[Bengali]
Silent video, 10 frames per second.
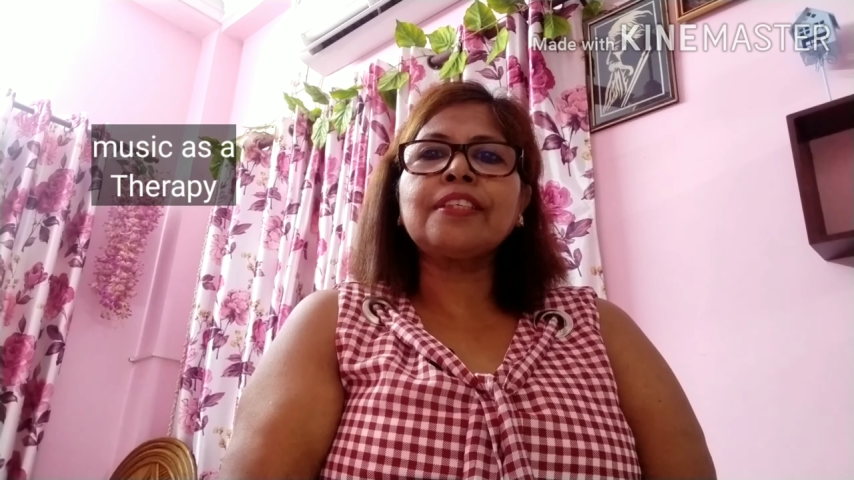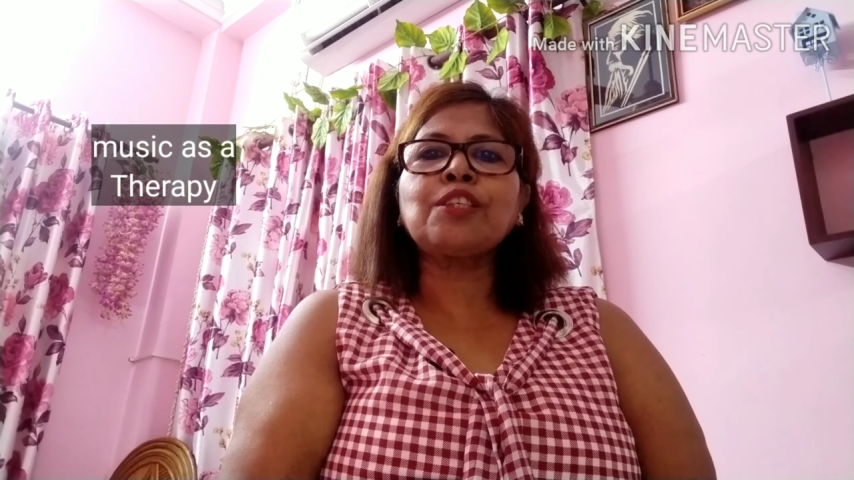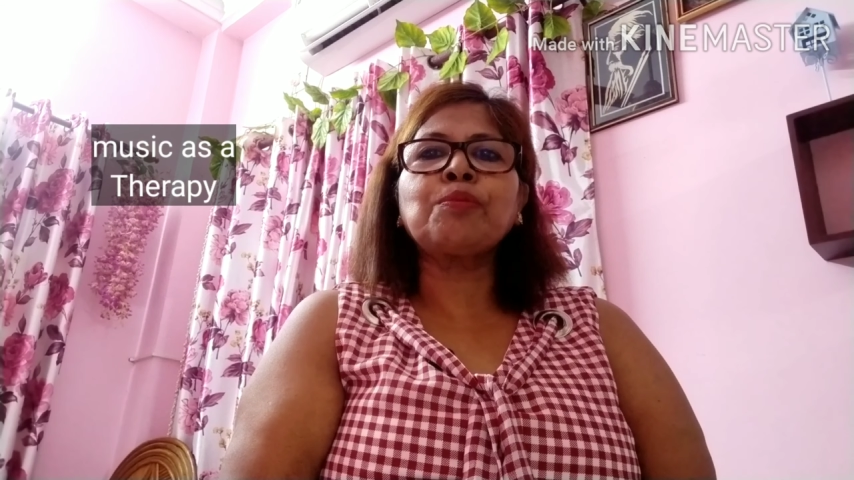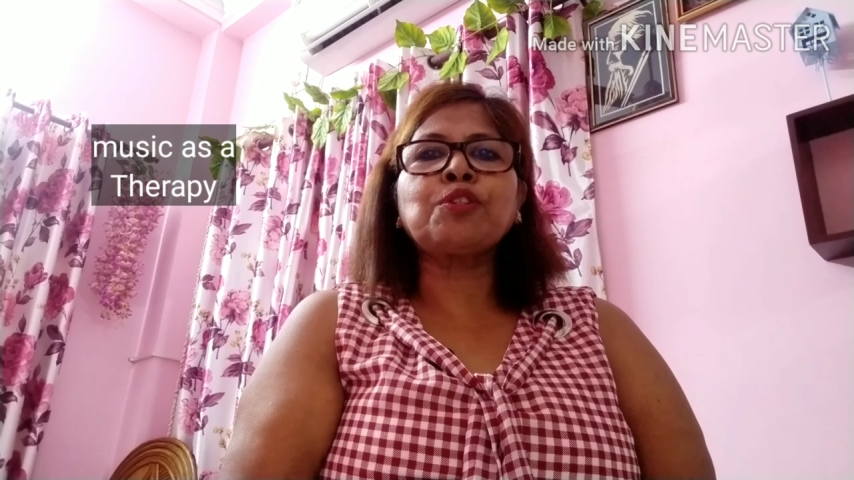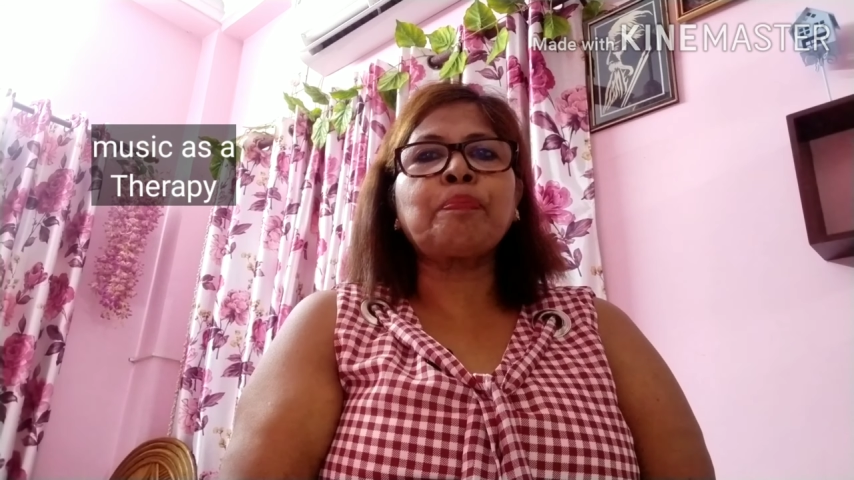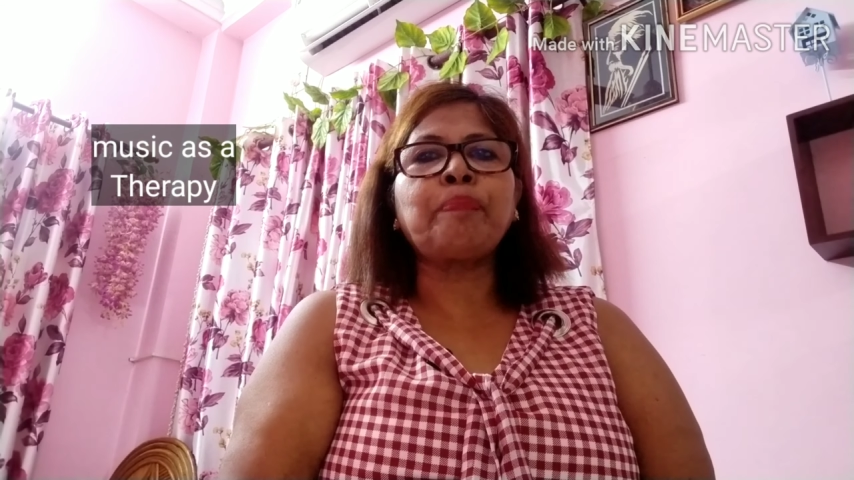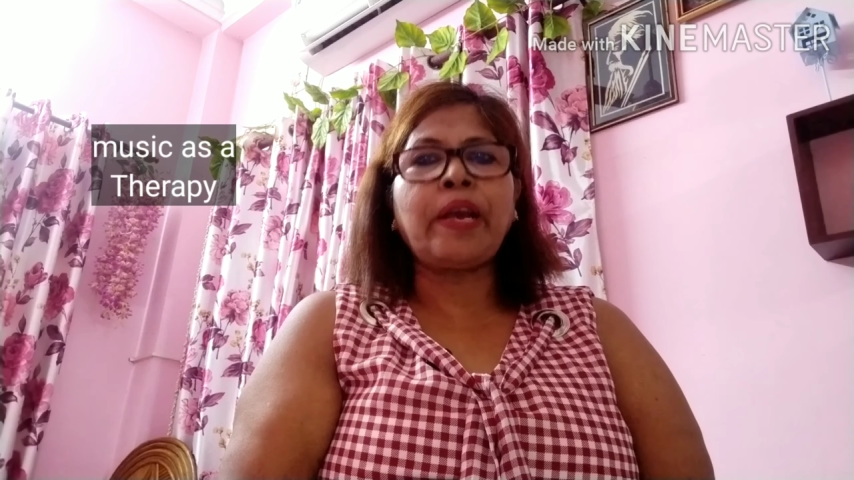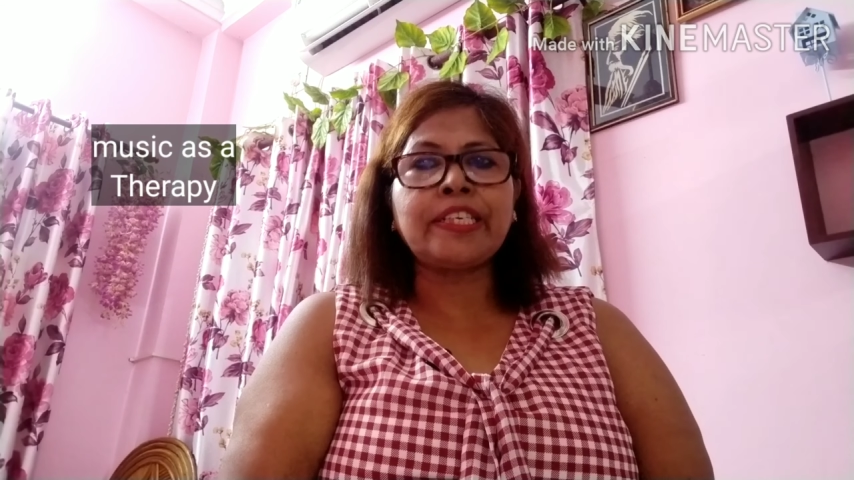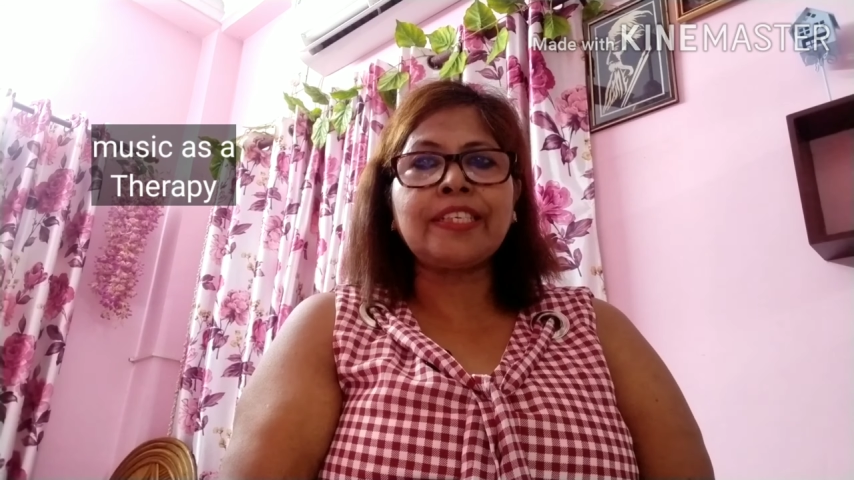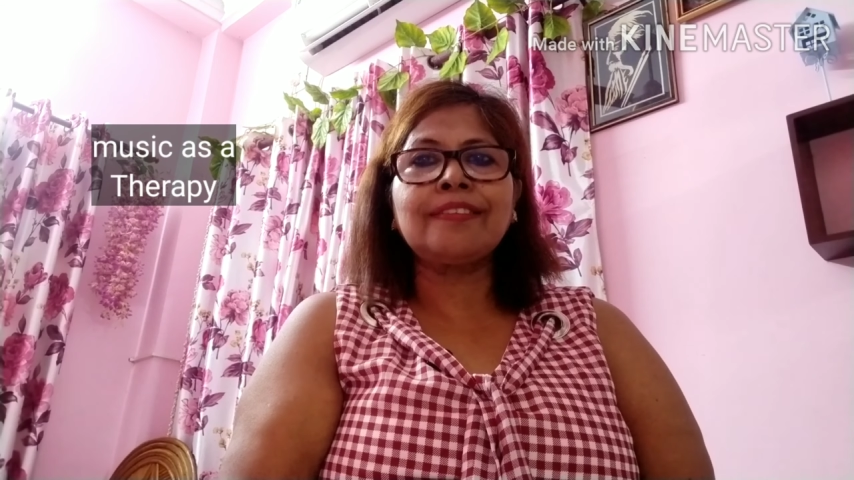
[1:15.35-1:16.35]
যে সমস্ত
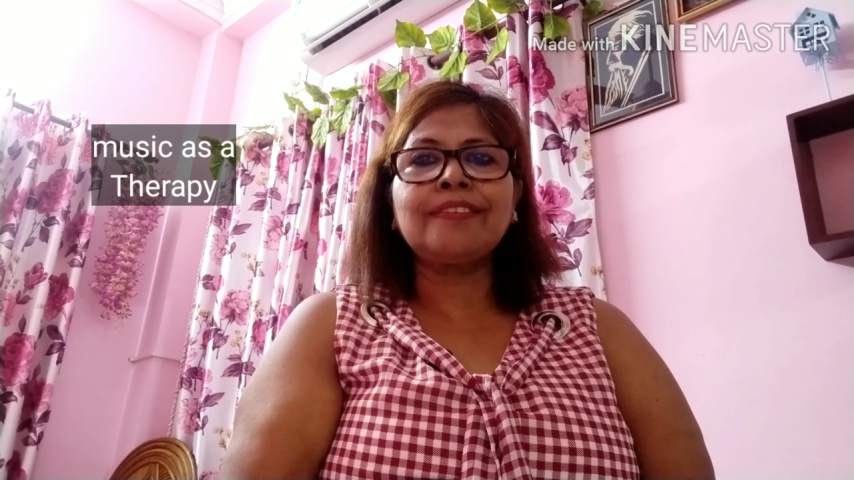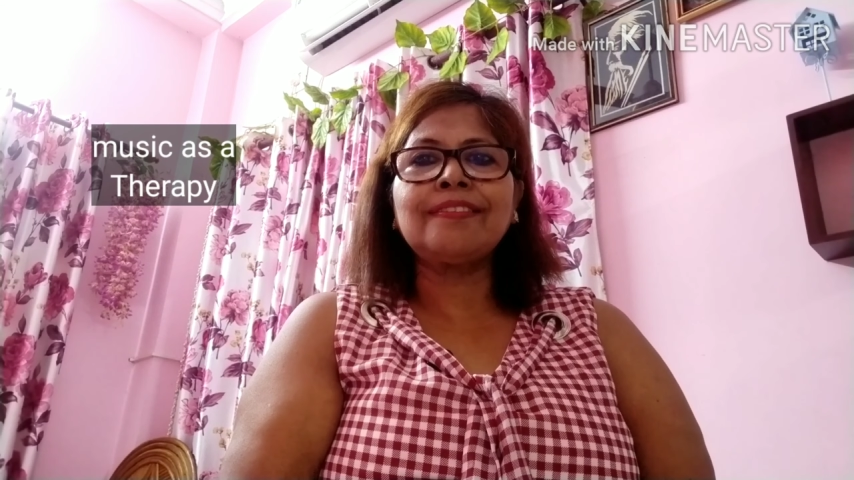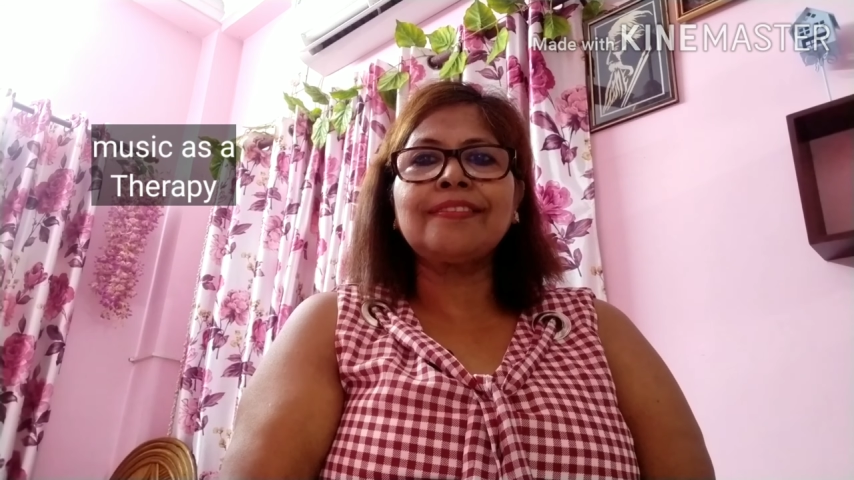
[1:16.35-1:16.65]
প্যাশান